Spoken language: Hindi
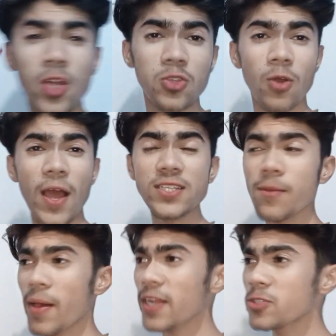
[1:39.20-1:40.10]
तो गाइज
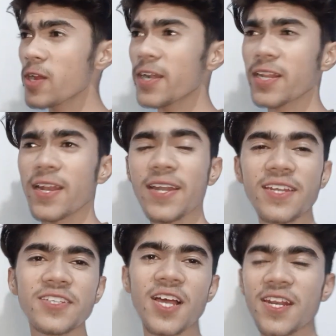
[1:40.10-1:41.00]
हमारा जो इंटरनेट
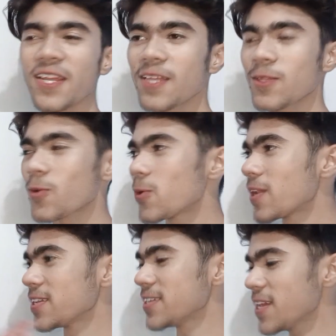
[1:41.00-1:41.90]
नहीं चल रहा था तो
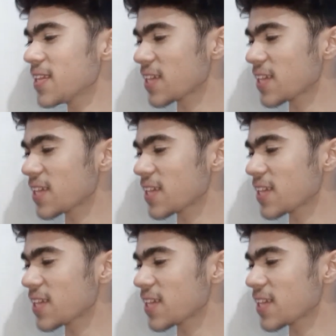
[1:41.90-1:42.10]
ये